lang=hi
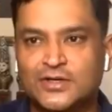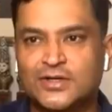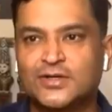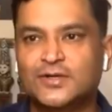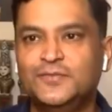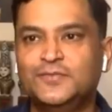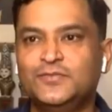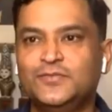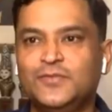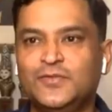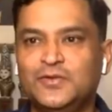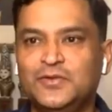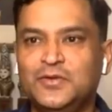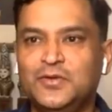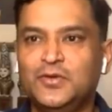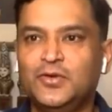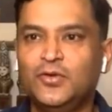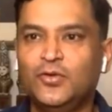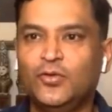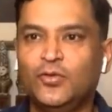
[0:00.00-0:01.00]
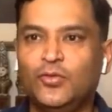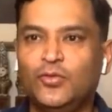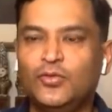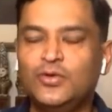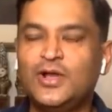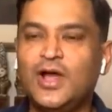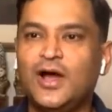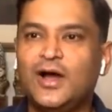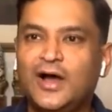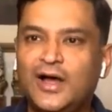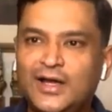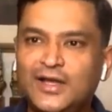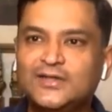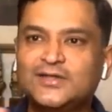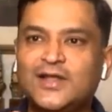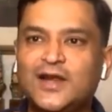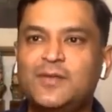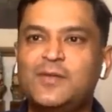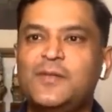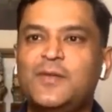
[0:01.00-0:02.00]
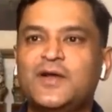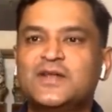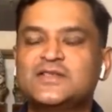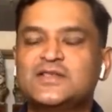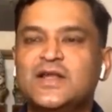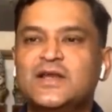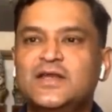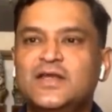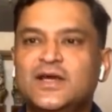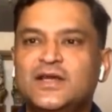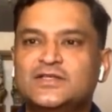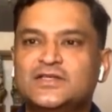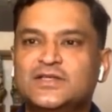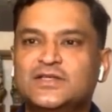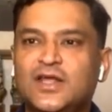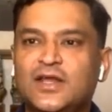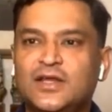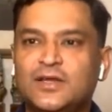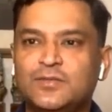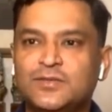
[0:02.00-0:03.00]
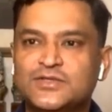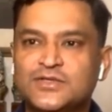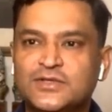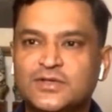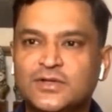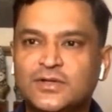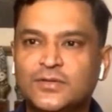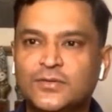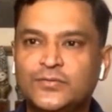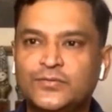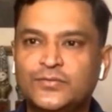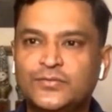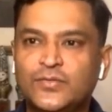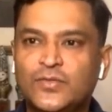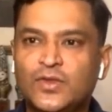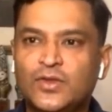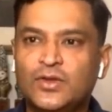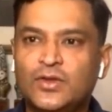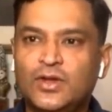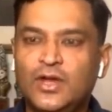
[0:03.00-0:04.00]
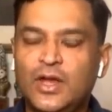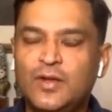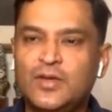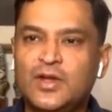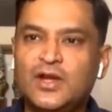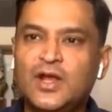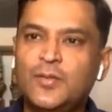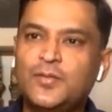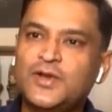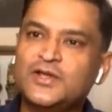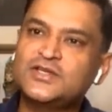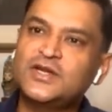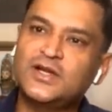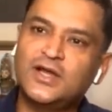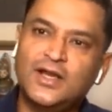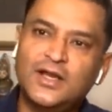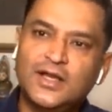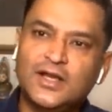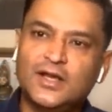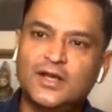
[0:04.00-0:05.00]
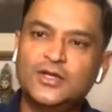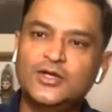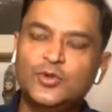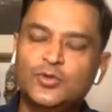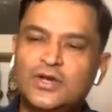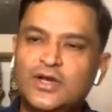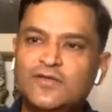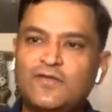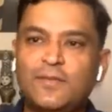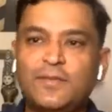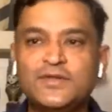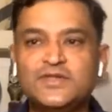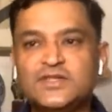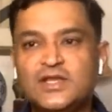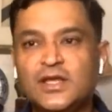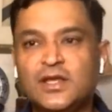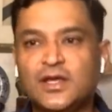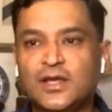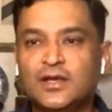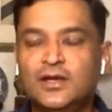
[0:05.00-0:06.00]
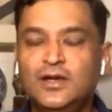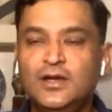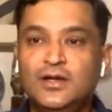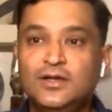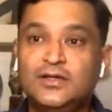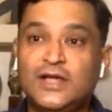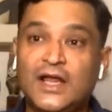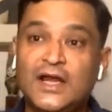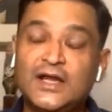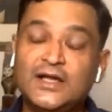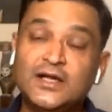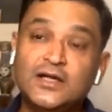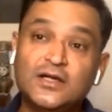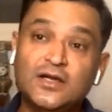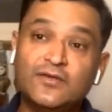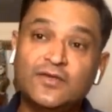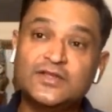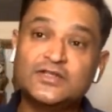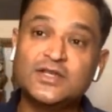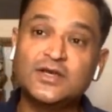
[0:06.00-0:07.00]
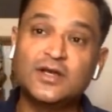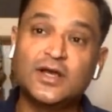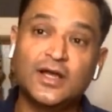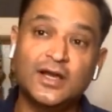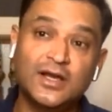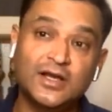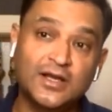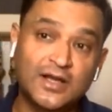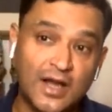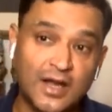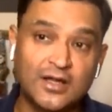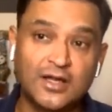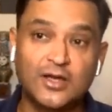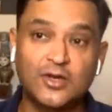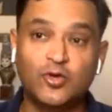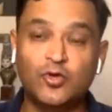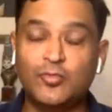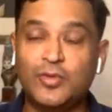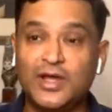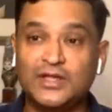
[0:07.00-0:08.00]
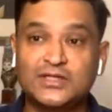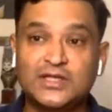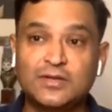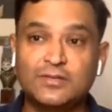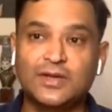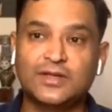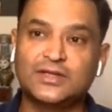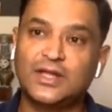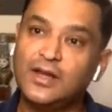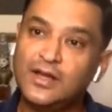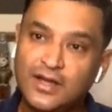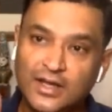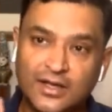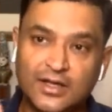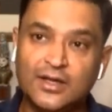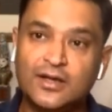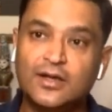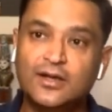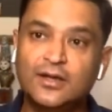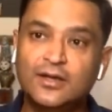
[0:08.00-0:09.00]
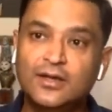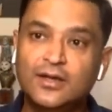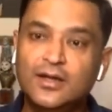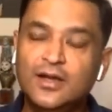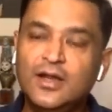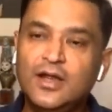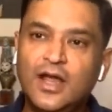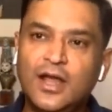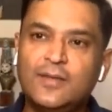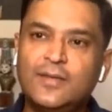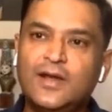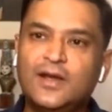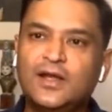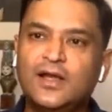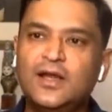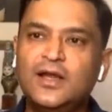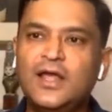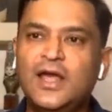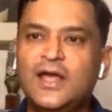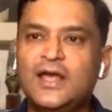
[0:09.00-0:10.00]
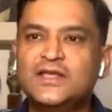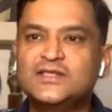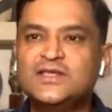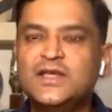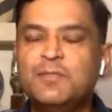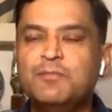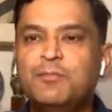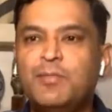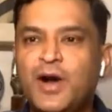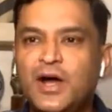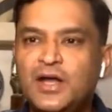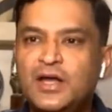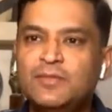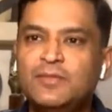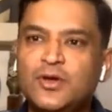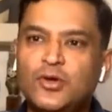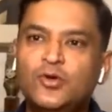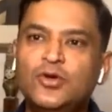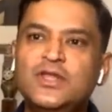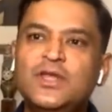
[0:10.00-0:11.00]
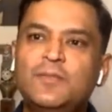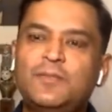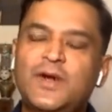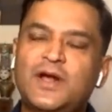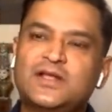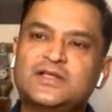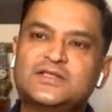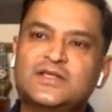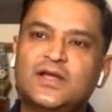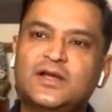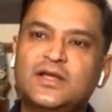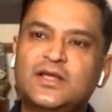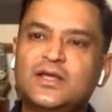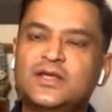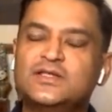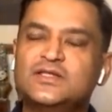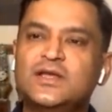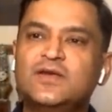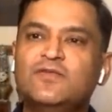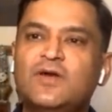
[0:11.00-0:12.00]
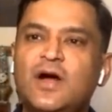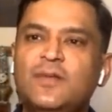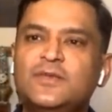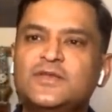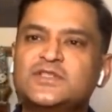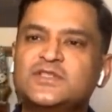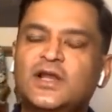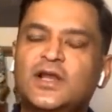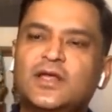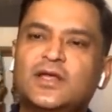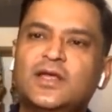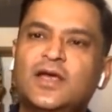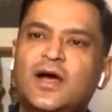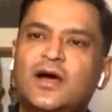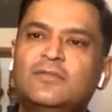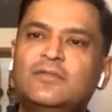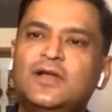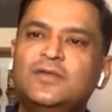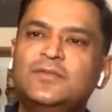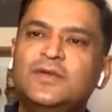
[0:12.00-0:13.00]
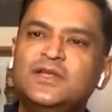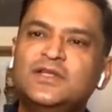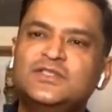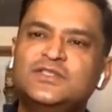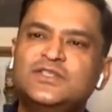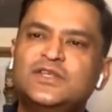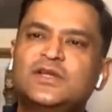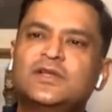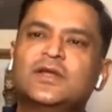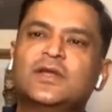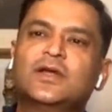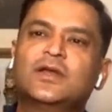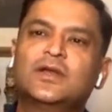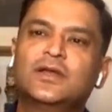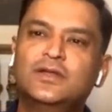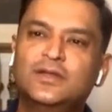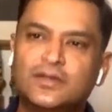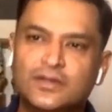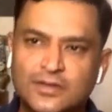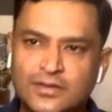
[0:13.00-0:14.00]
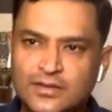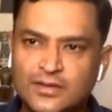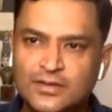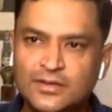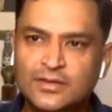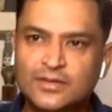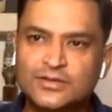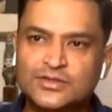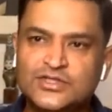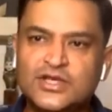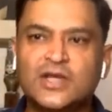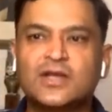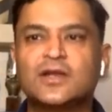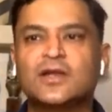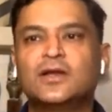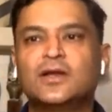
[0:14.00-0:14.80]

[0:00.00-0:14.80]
state. उनका हालत खराब है पाकिस्तान की आज की तारीख में सर अमेरिका प्रेशर डालेगा न्यूक्लियर वेपन्स ठीक है डायरेक्ट इंटरवेंशन करे ना करे वो बात की बात है लेकिन अमेरिका ने ऐसी बाहें मरोड़ी है पाकिस्तान की कि सर वहां पे सड़क के आम आदमी की चीख निकल गई है चीख